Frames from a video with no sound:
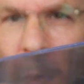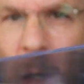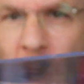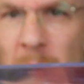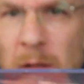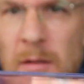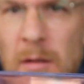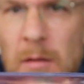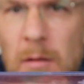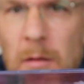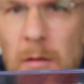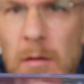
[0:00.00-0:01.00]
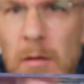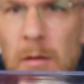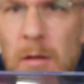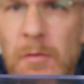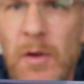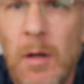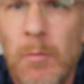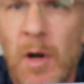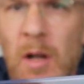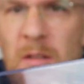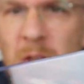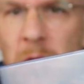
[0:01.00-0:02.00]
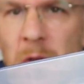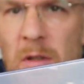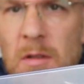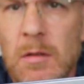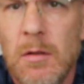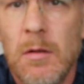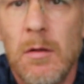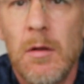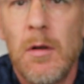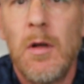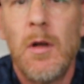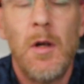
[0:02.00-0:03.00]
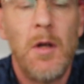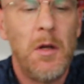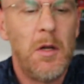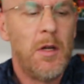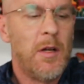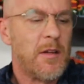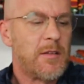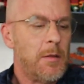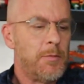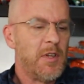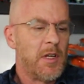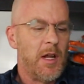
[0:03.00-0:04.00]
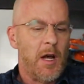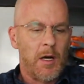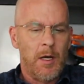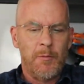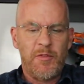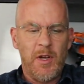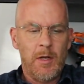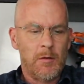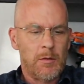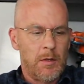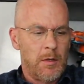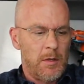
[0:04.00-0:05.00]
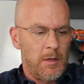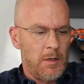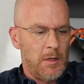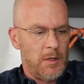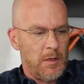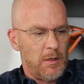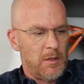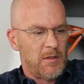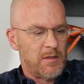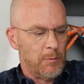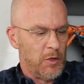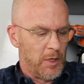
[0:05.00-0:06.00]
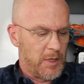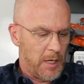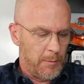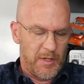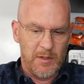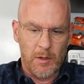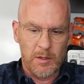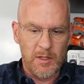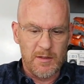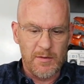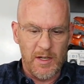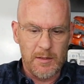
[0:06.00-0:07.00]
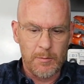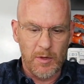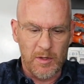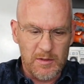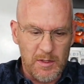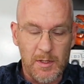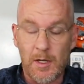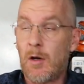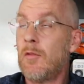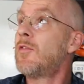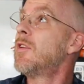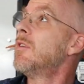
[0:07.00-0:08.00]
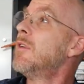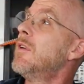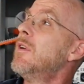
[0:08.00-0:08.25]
Variante. Gefällt mir also gut. Das gibt eine klare Empfehlung. Zum Glück habe ich noch eine zweite Box gekauft.